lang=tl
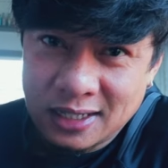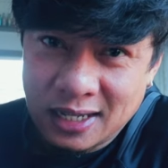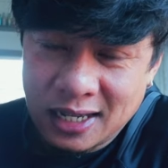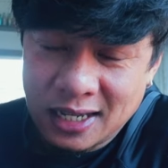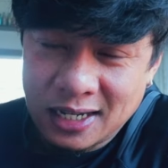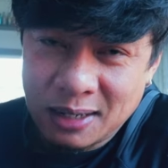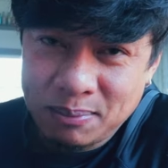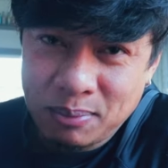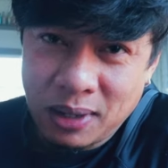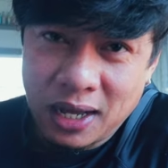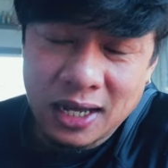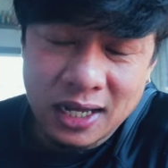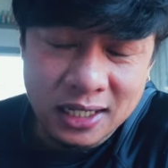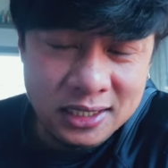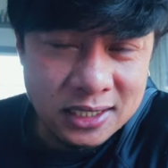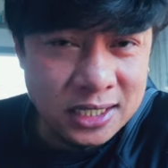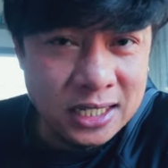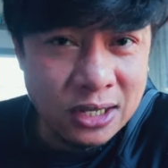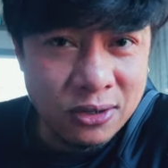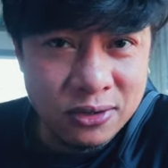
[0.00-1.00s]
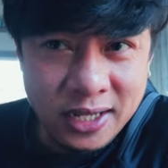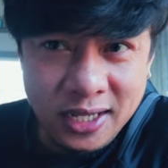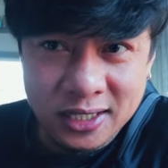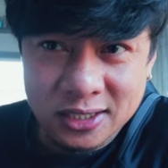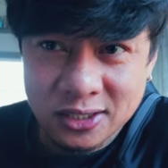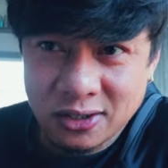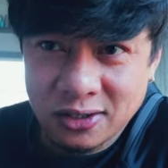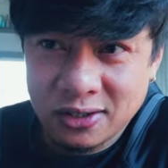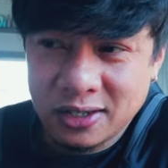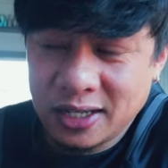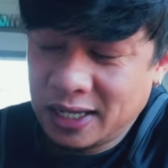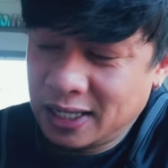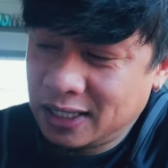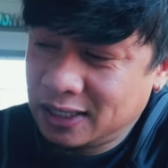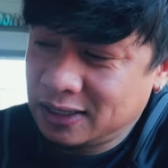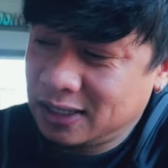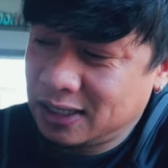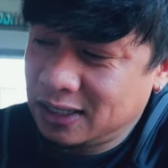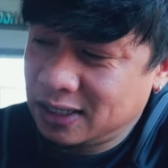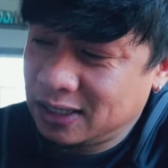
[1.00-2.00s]
Ah, napakaganda daw nito
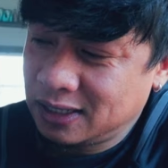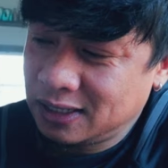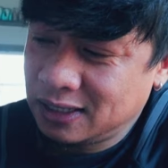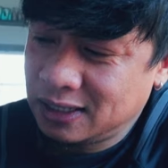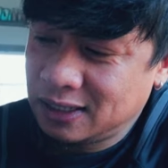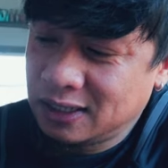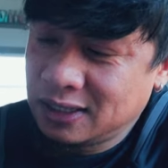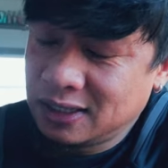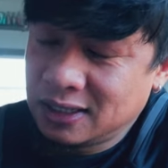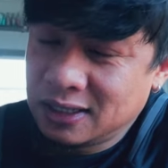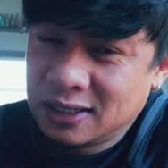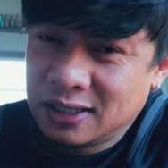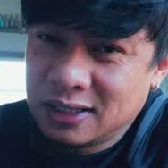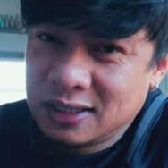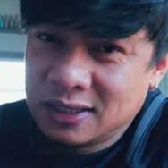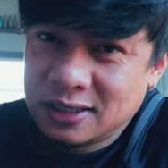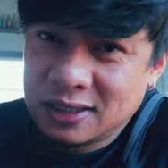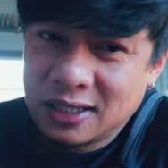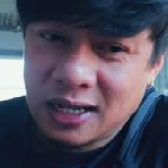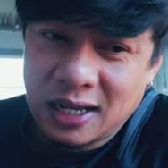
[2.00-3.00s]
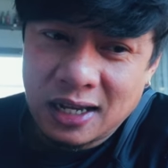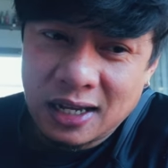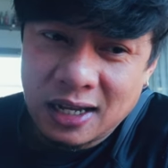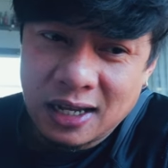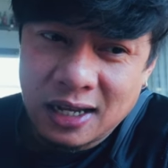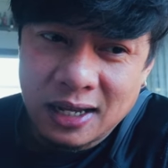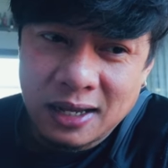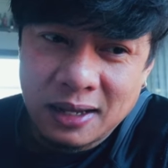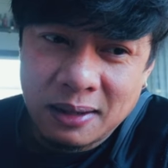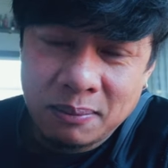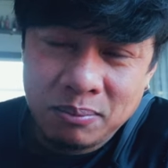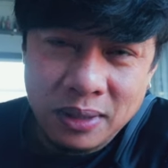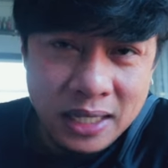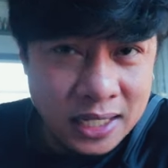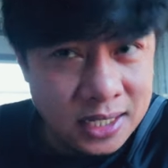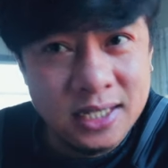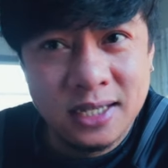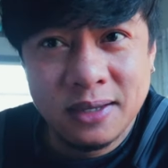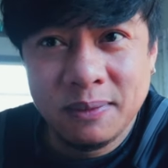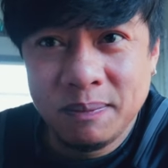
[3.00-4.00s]
and the
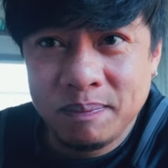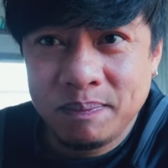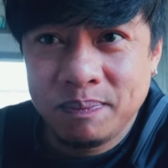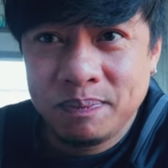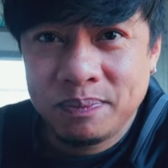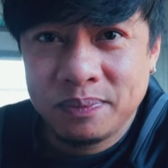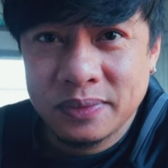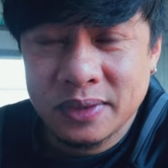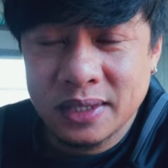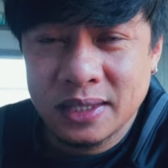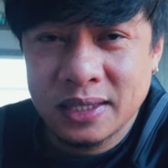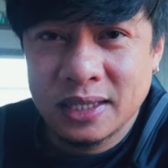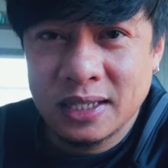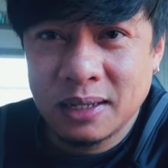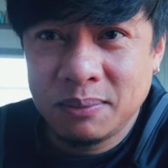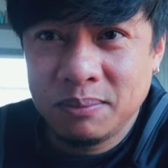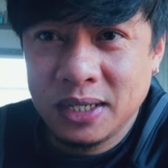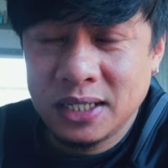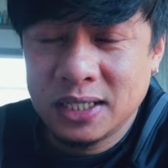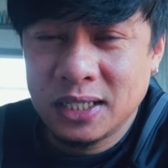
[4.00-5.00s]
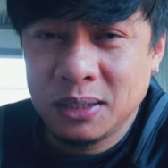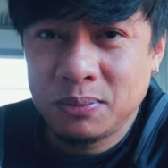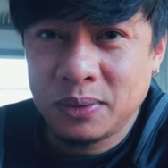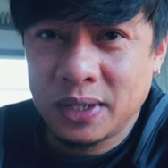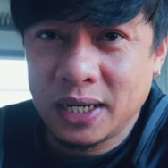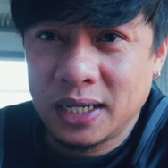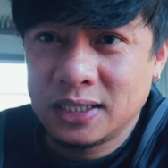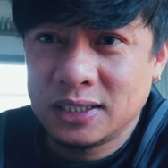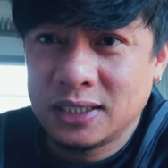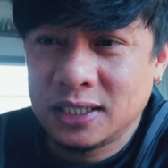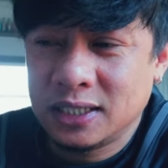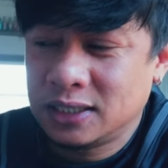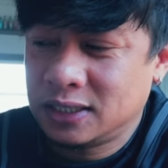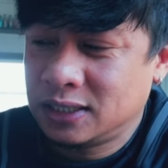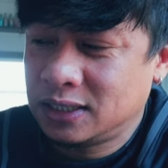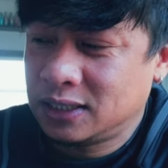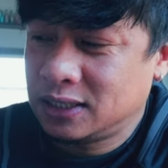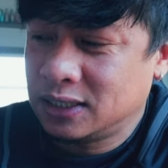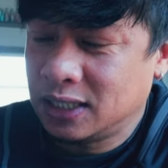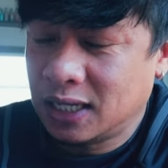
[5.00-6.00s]
big the big difference
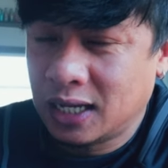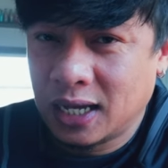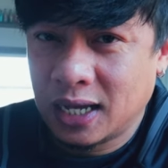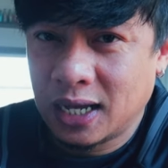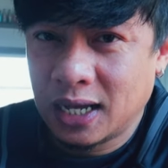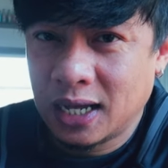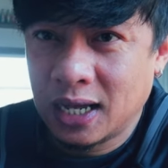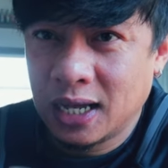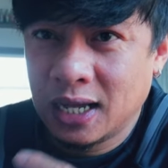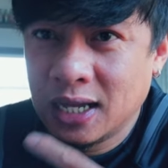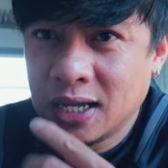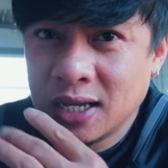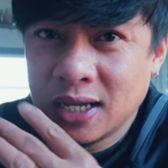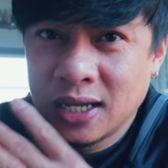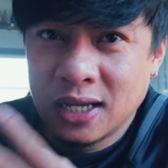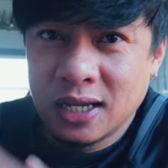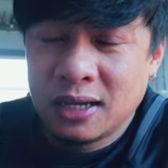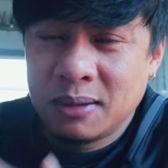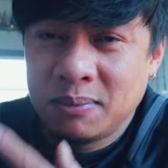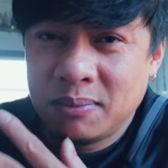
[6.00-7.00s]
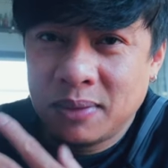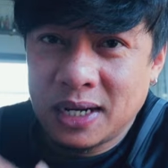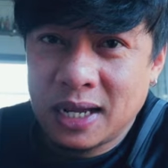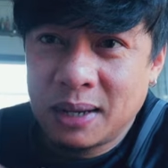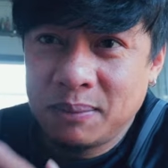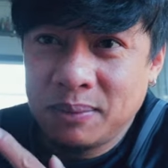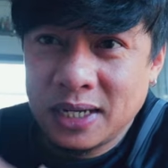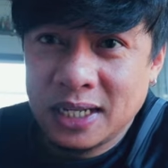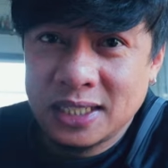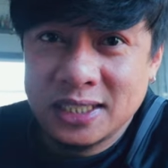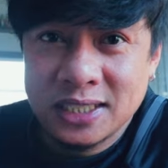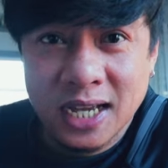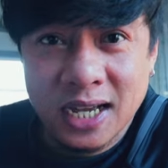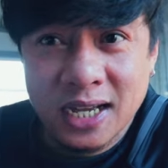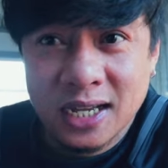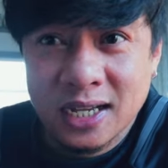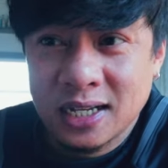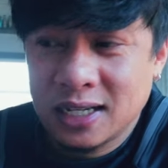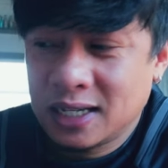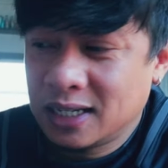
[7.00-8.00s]
is ah, marami na
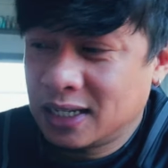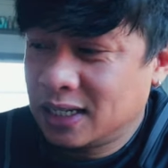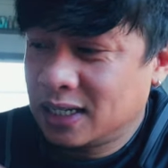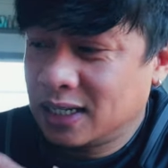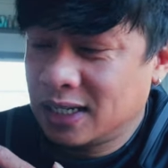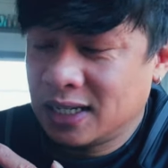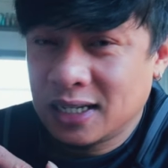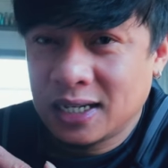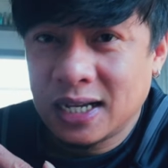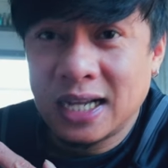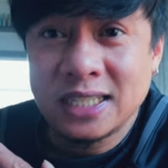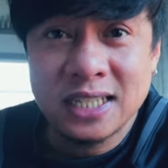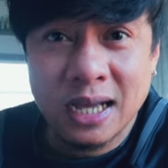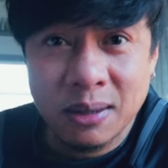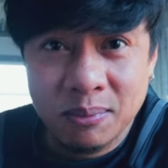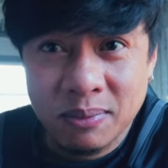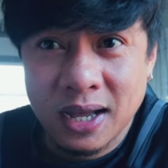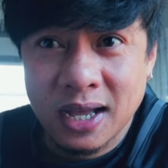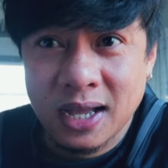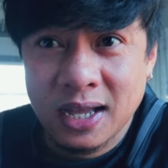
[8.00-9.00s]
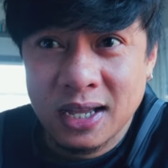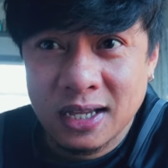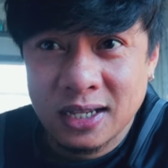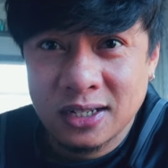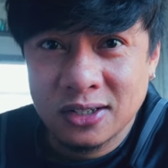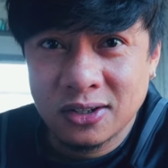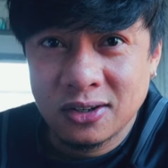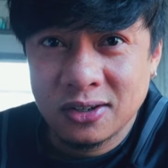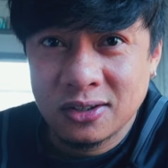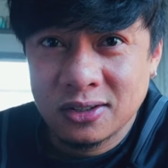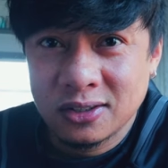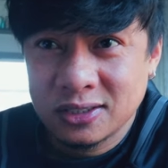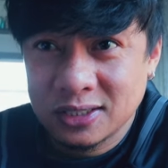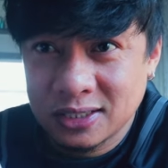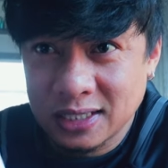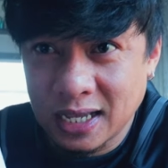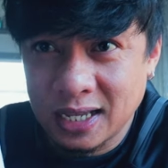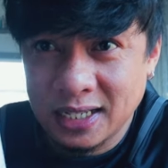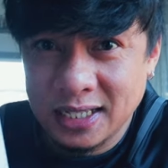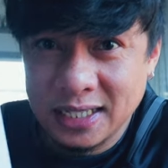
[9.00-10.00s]
siyang kasama no
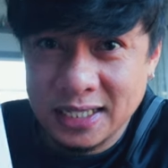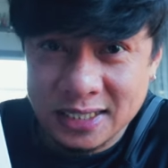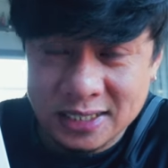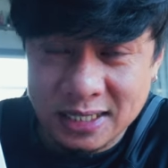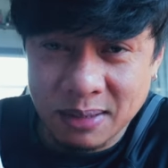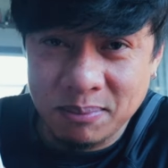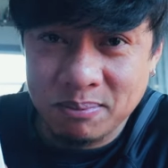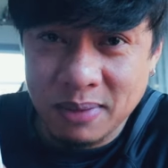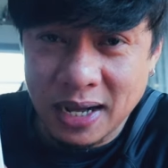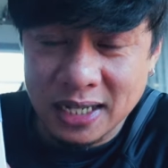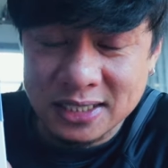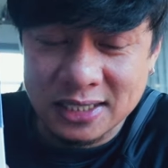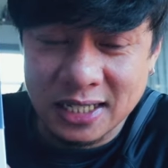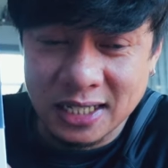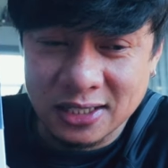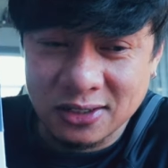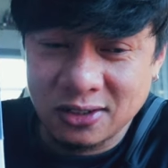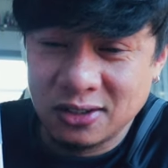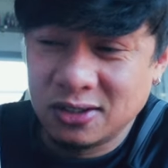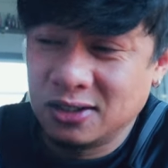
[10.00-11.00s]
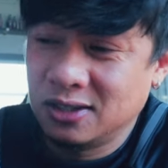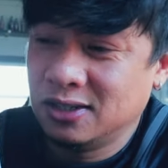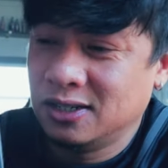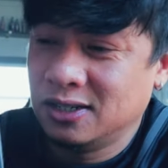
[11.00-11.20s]
sa isang box na to.